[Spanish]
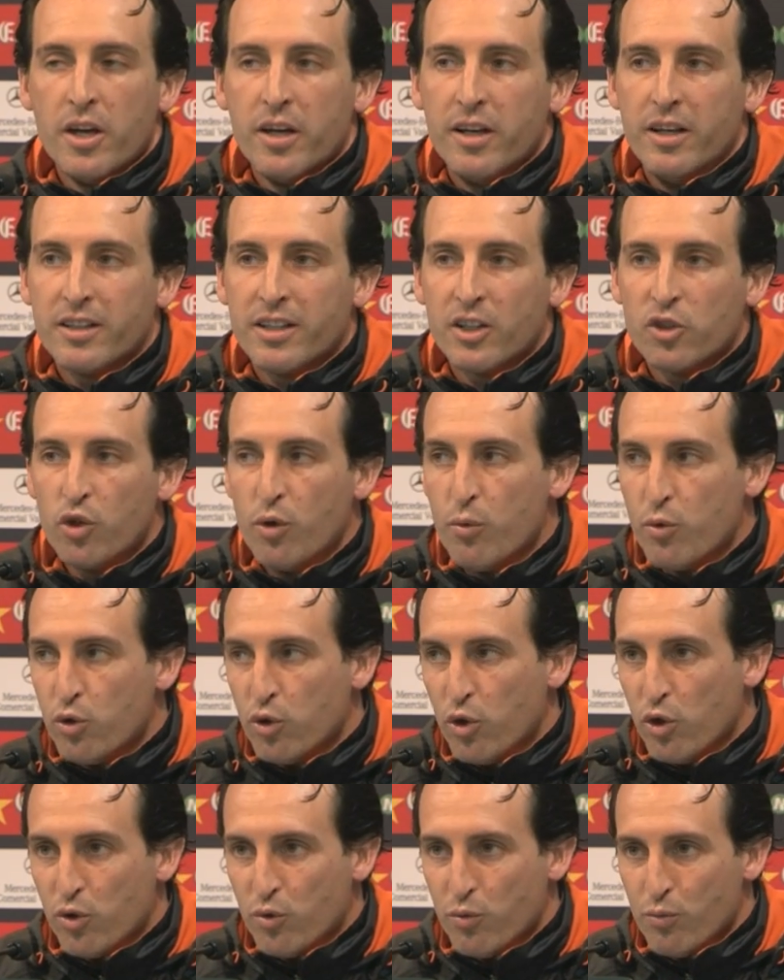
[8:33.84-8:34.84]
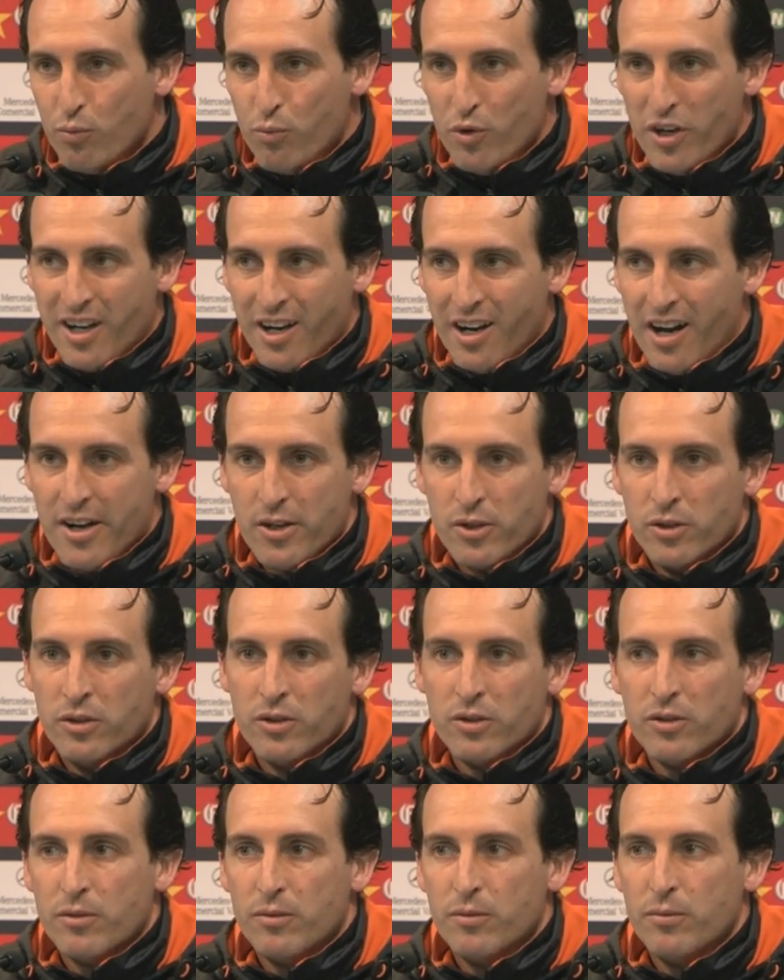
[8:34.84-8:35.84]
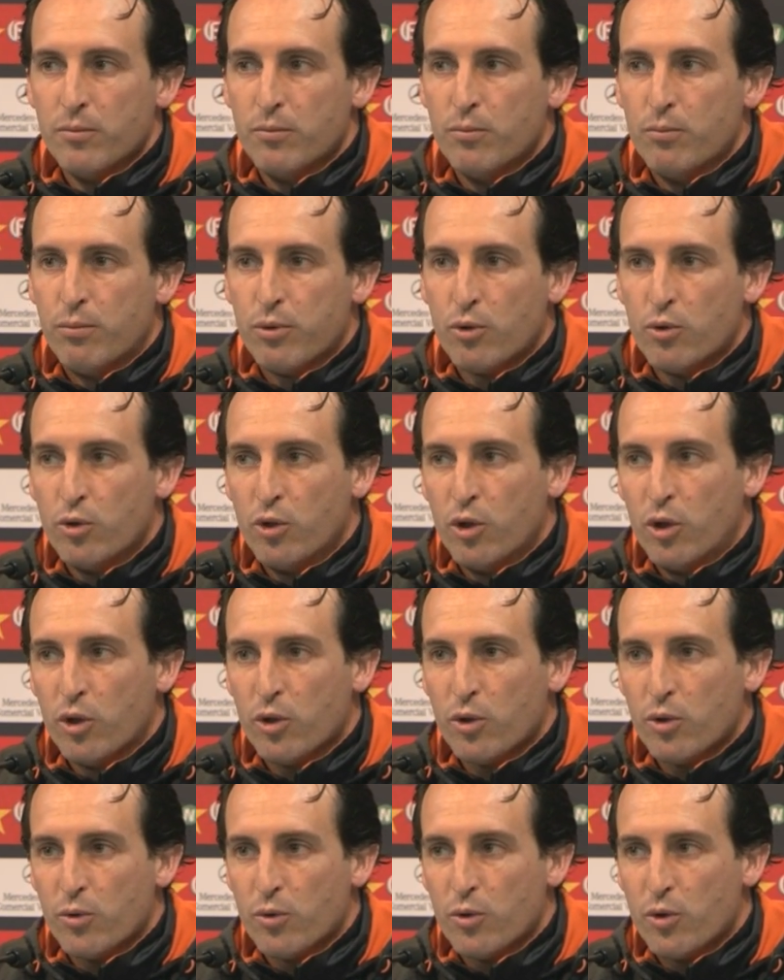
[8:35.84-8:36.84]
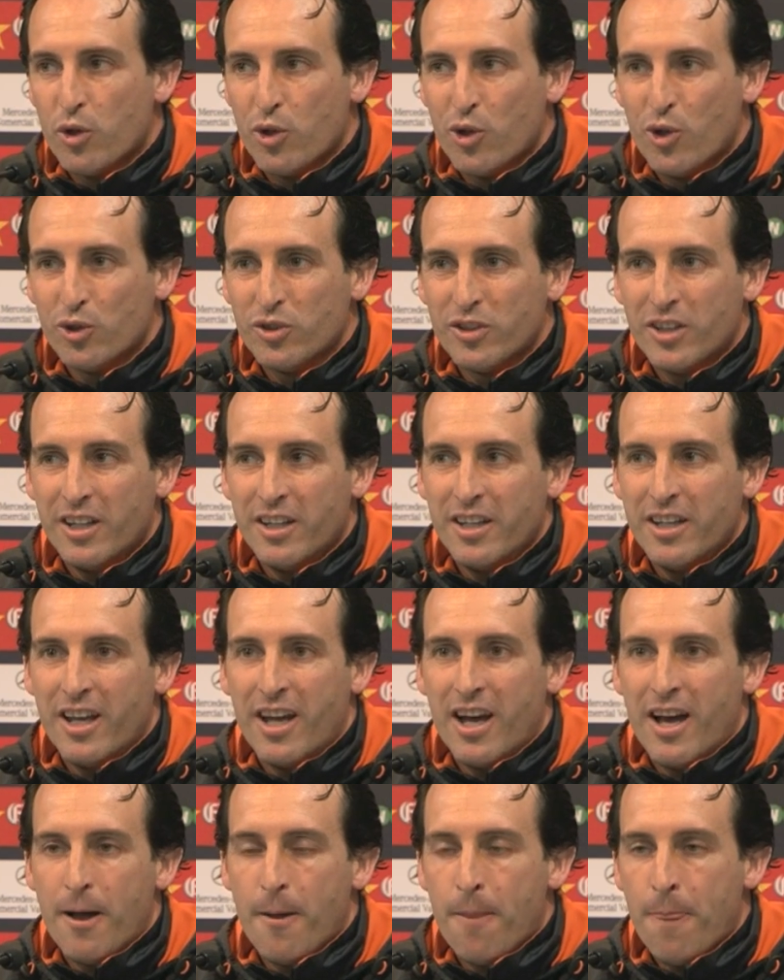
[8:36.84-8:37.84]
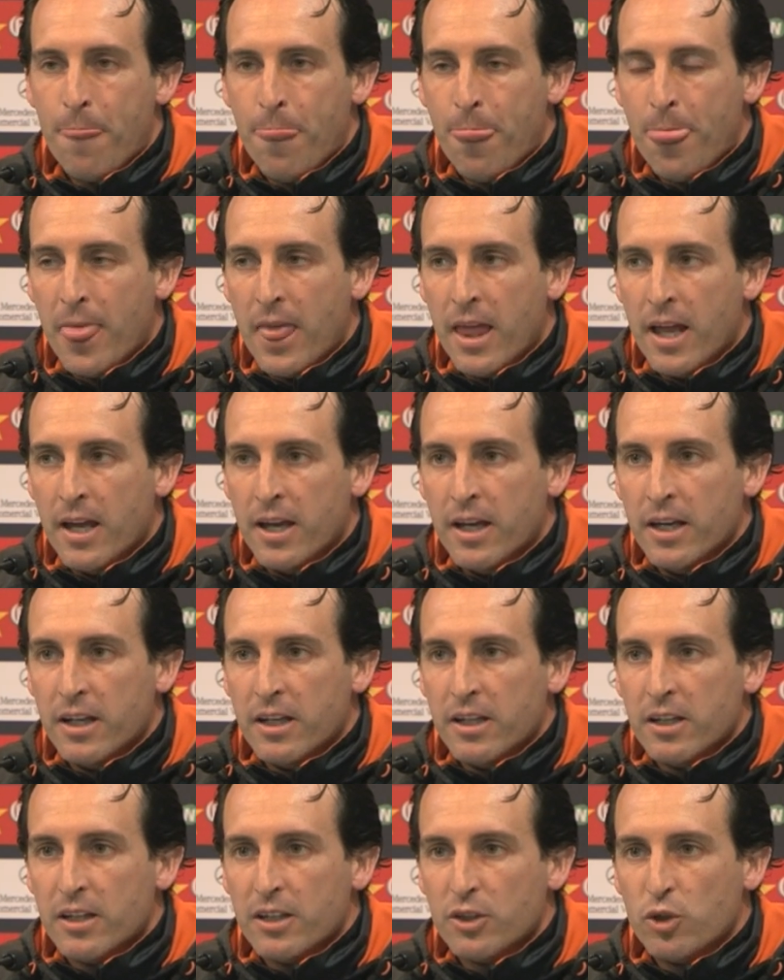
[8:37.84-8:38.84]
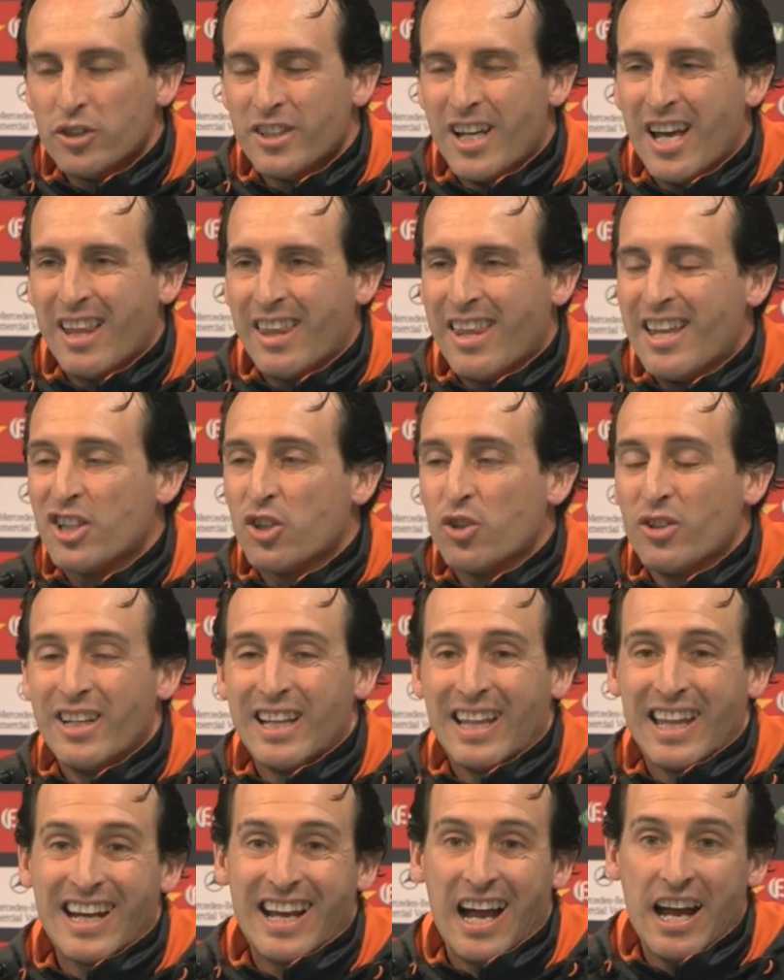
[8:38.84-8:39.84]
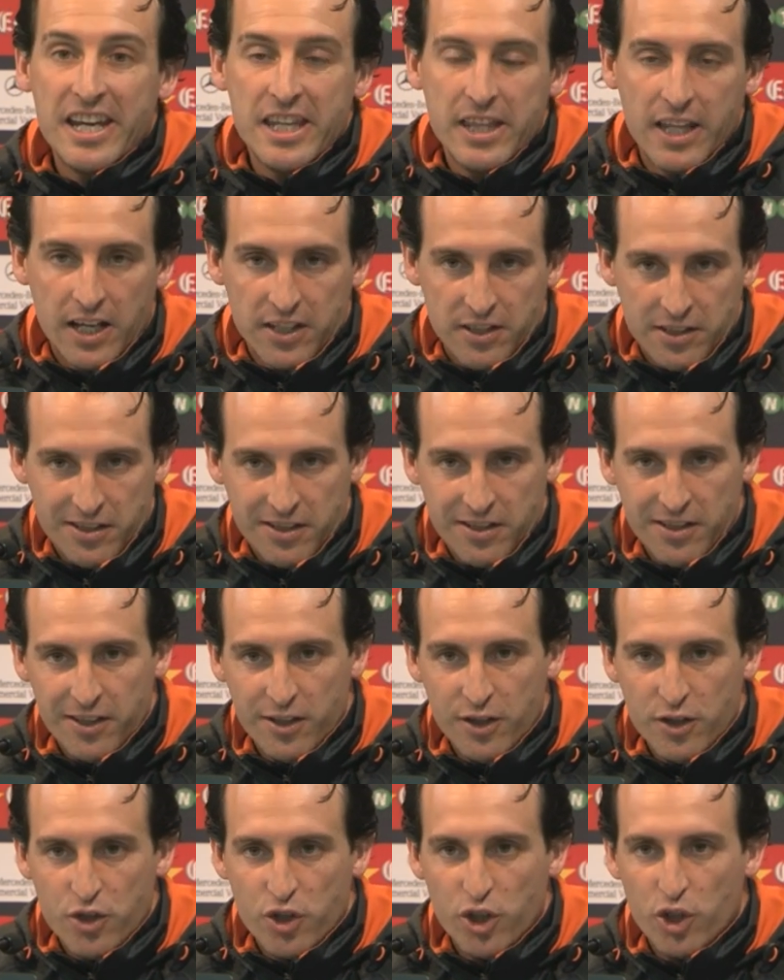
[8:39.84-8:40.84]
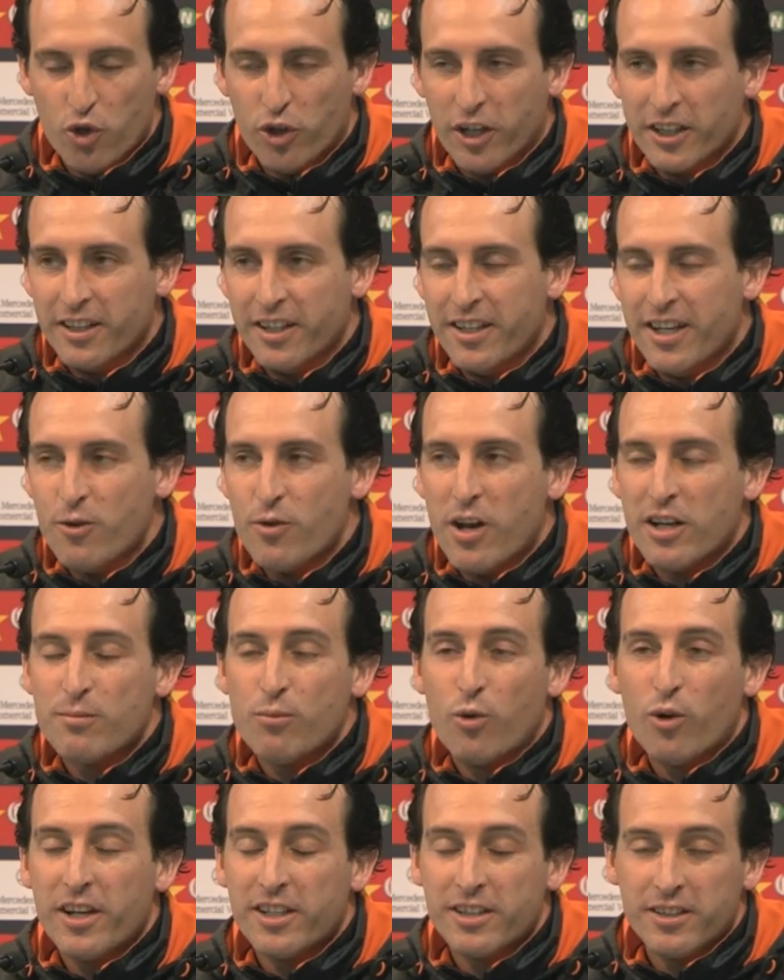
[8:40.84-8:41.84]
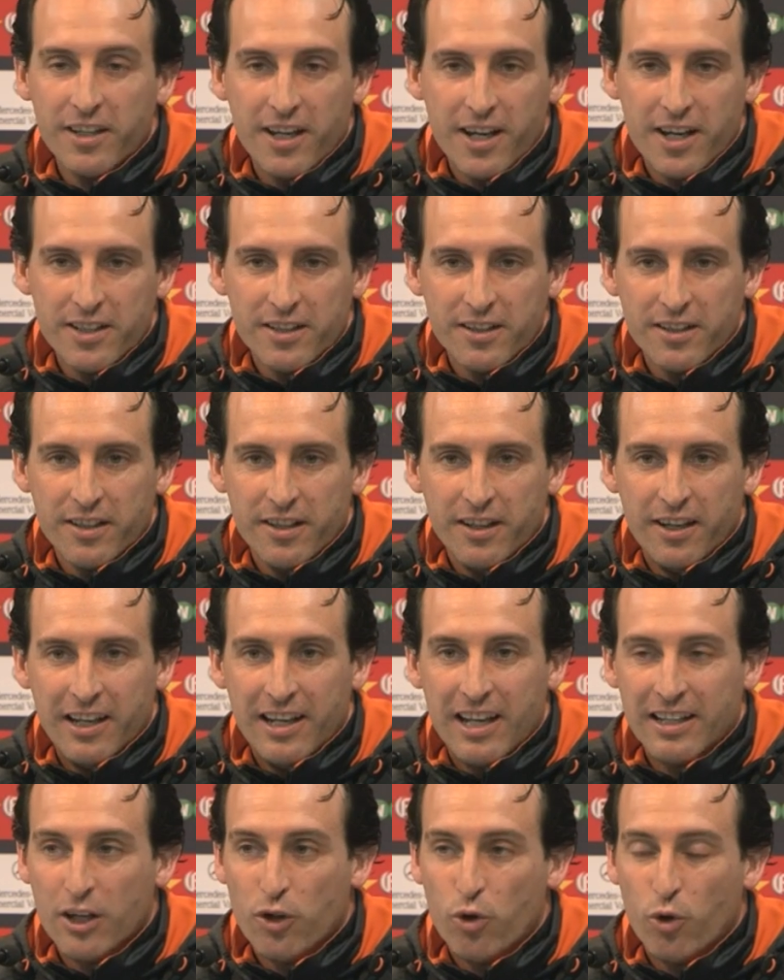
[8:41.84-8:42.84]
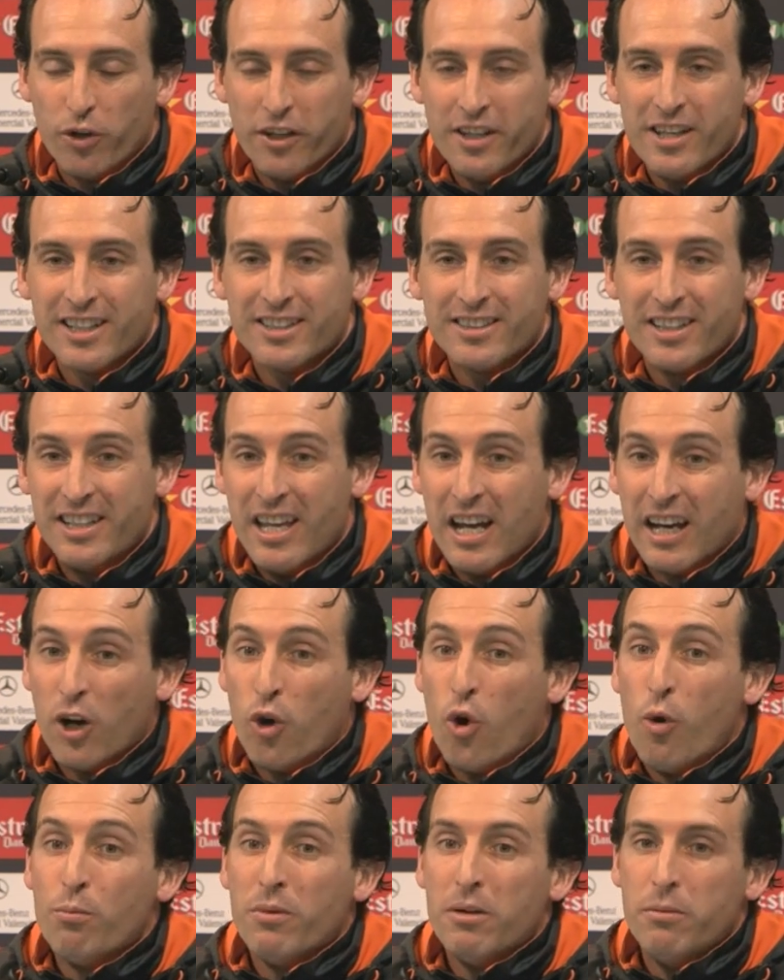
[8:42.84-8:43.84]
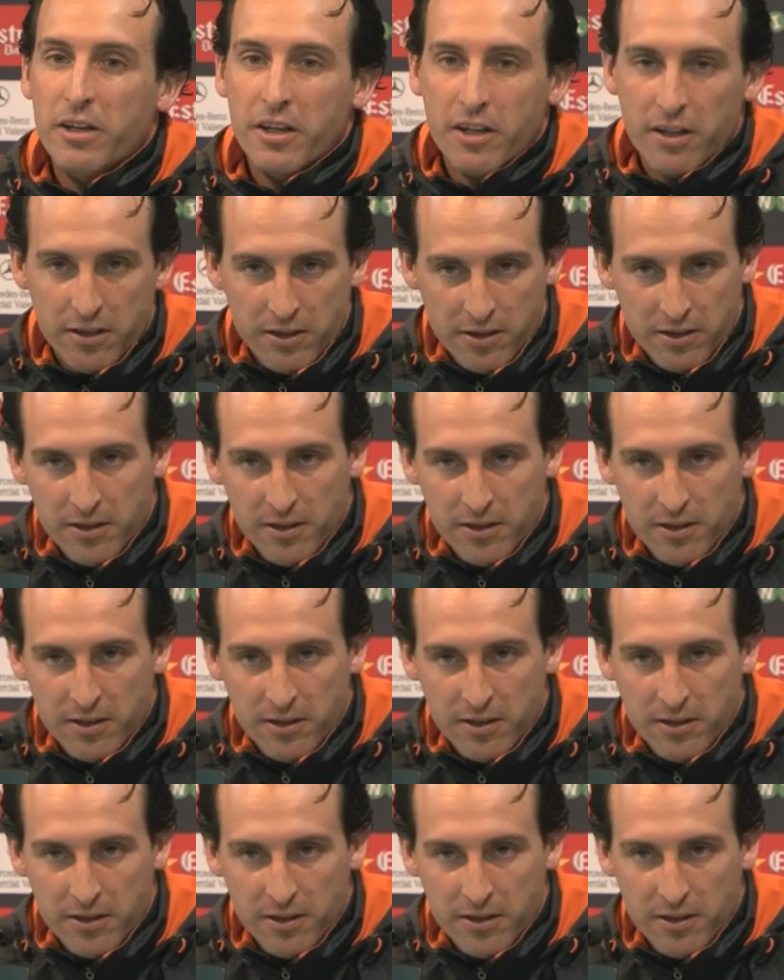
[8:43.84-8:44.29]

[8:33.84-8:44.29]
El caso de Bruno es muy claro. Bruno no tenía, no tenía riesgo de recaídas, sino que tenía unas molestias en las que con ellas tenía que convivir.